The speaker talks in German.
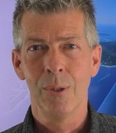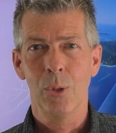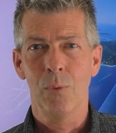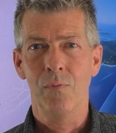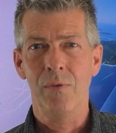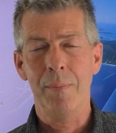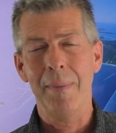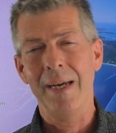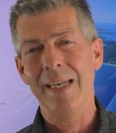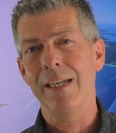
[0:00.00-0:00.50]

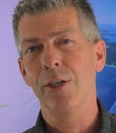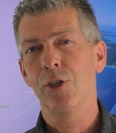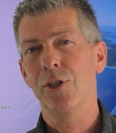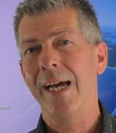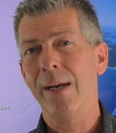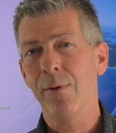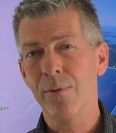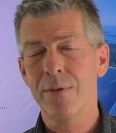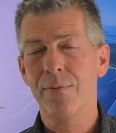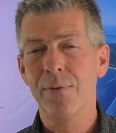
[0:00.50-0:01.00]
Und wie meine
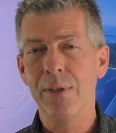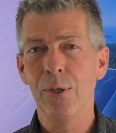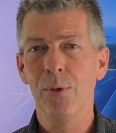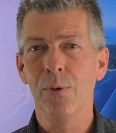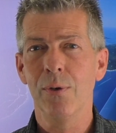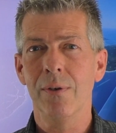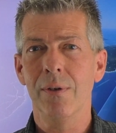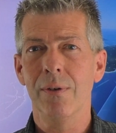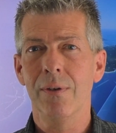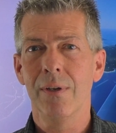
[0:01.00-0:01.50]

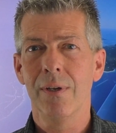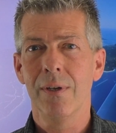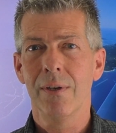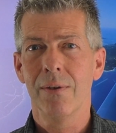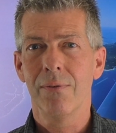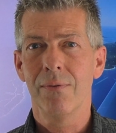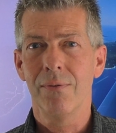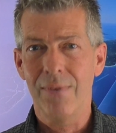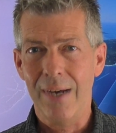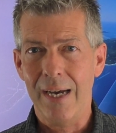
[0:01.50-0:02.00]
Entscheidungsfindung
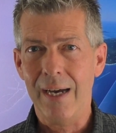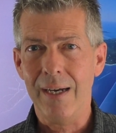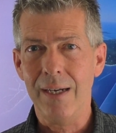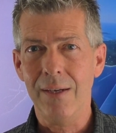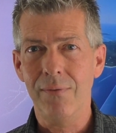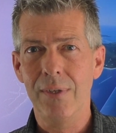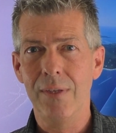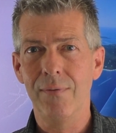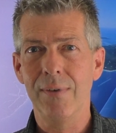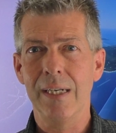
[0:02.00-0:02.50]

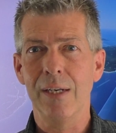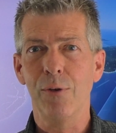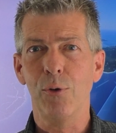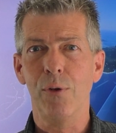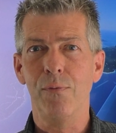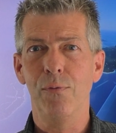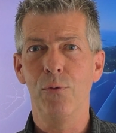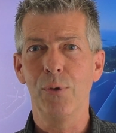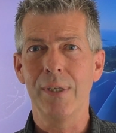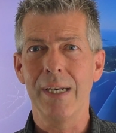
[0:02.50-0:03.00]
war, wie wir den
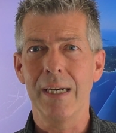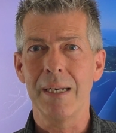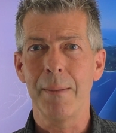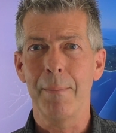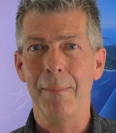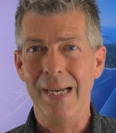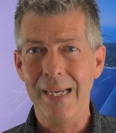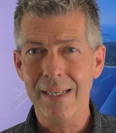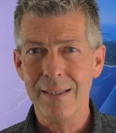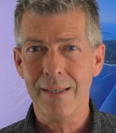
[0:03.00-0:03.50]
Rückflug dann
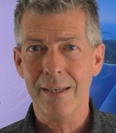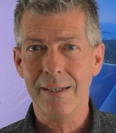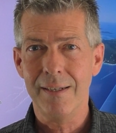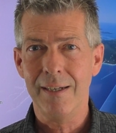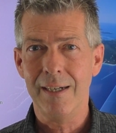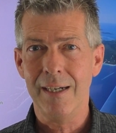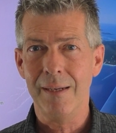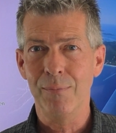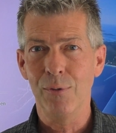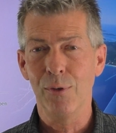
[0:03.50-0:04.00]
gemeistert
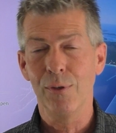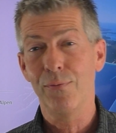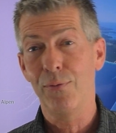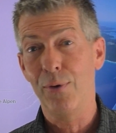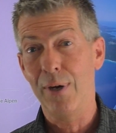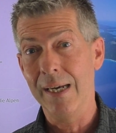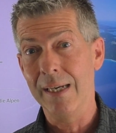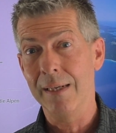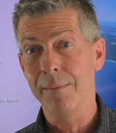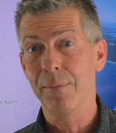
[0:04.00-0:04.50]
haben und
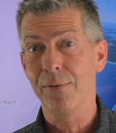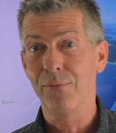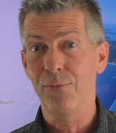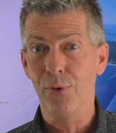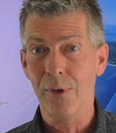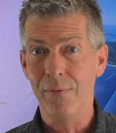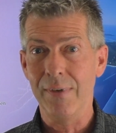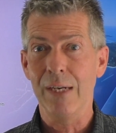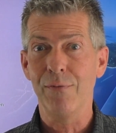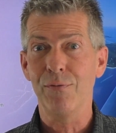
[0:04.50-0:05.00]
vor allem,
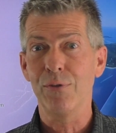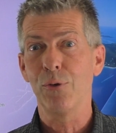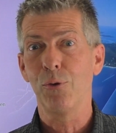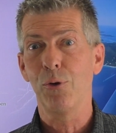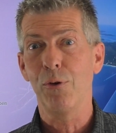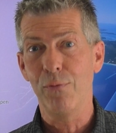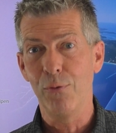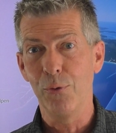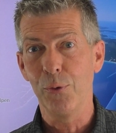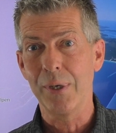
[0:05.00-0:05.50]
bevor wir auf den
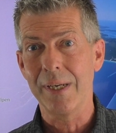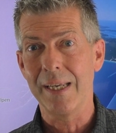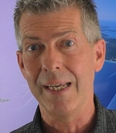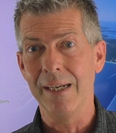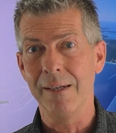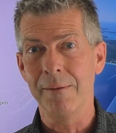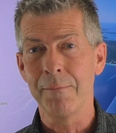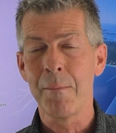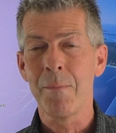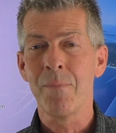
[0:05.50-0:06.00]
Rückflug
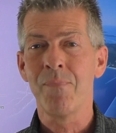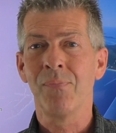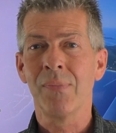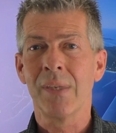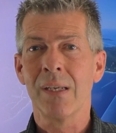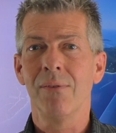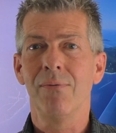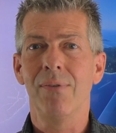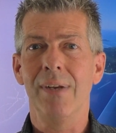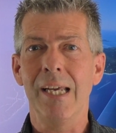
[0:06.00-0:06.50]
gehen,
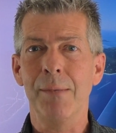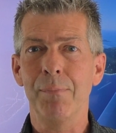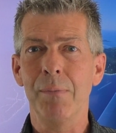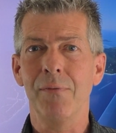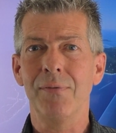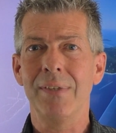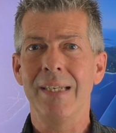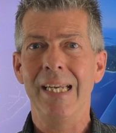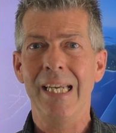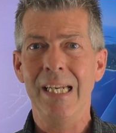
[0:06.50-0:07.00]
vielleicht mal
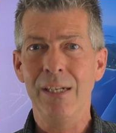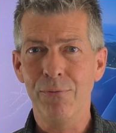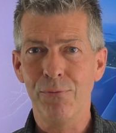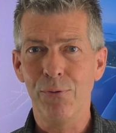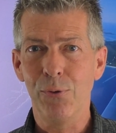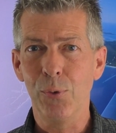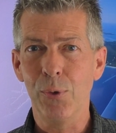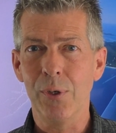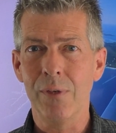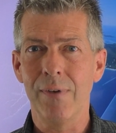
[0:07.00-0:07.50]
auf den
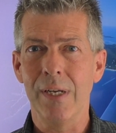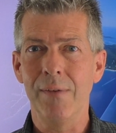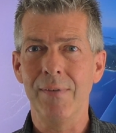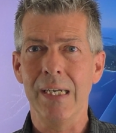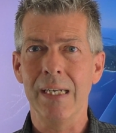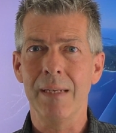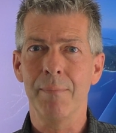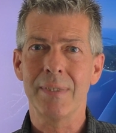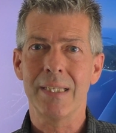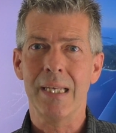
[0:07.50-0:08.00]
Hinflug, weil wir
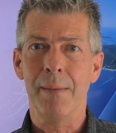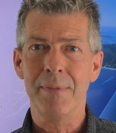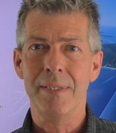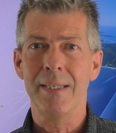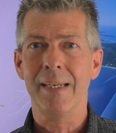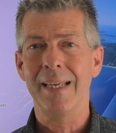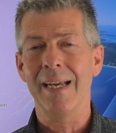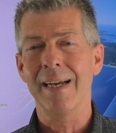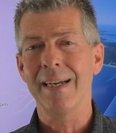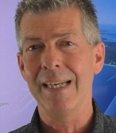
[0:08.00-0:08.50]
dann am
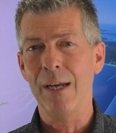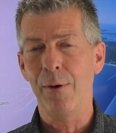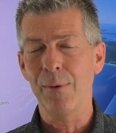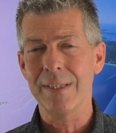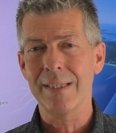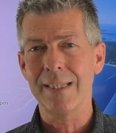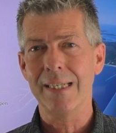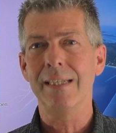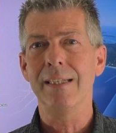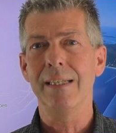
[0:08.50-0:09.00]
Samstag ja genau
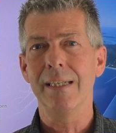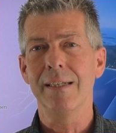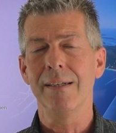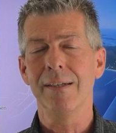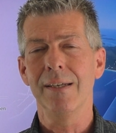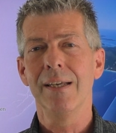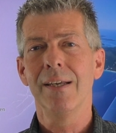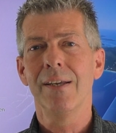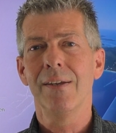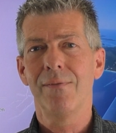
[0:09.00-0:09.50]
das
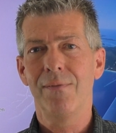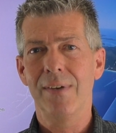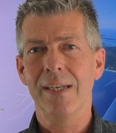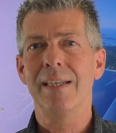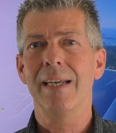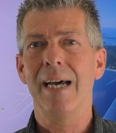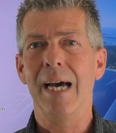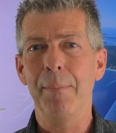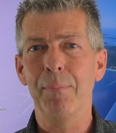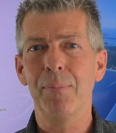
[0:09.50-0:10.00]
richtige
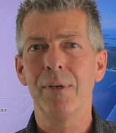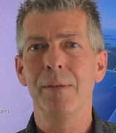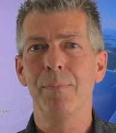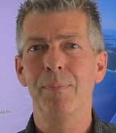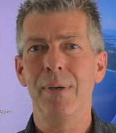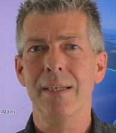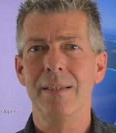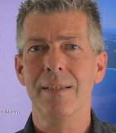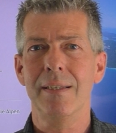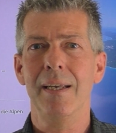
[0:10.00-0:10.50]
Wetter
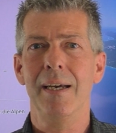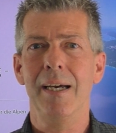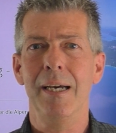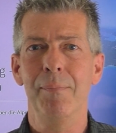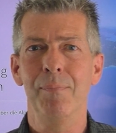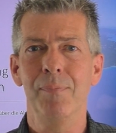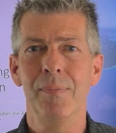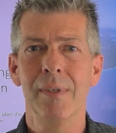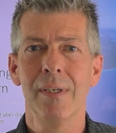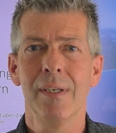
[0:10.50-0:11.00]
abgepasst
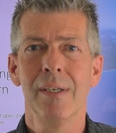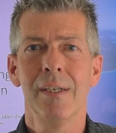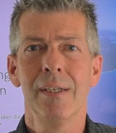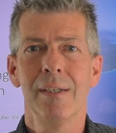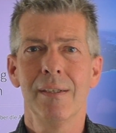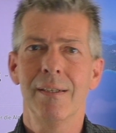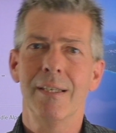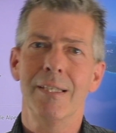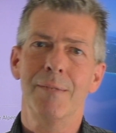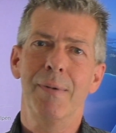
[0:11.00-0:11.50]
haben,
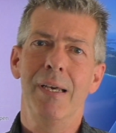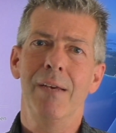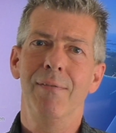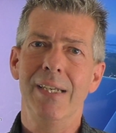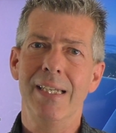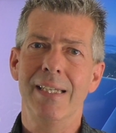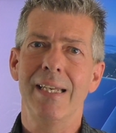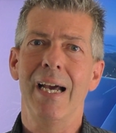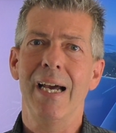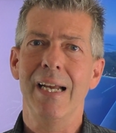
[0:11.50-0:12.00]
das war ja
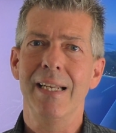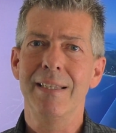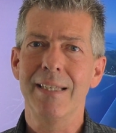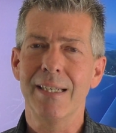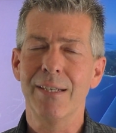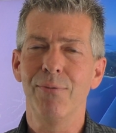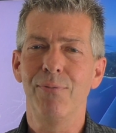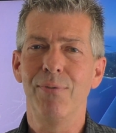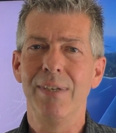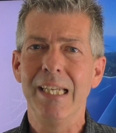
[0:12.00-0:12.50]
wirklich der
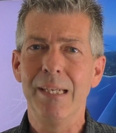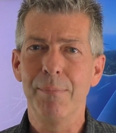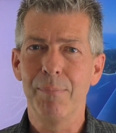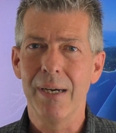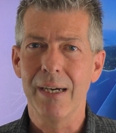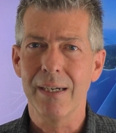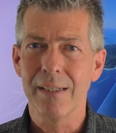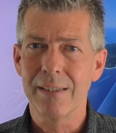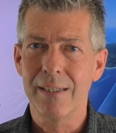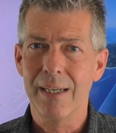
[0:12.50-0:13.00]
einzige
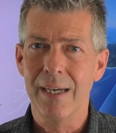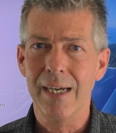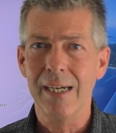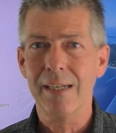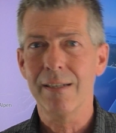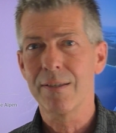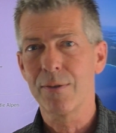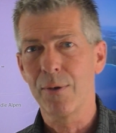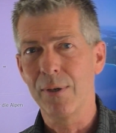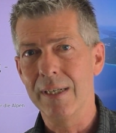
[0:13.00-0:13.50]
fliegbare
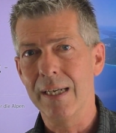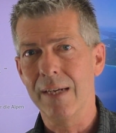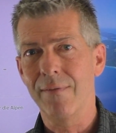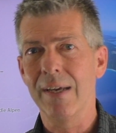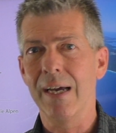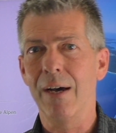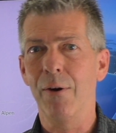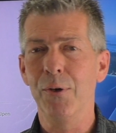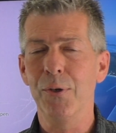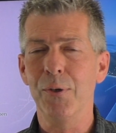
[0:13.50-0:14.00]
Tag. Sonntag
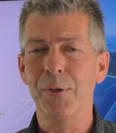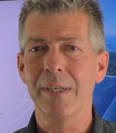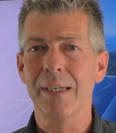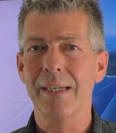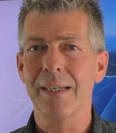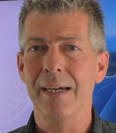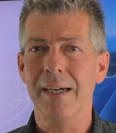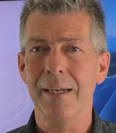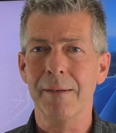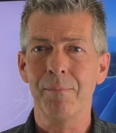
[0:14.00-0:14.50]
wäre auch noch
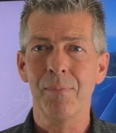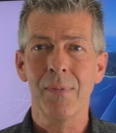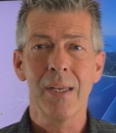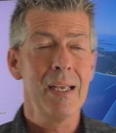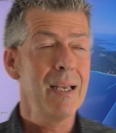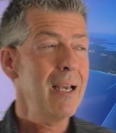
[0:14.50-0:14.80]
gegangen.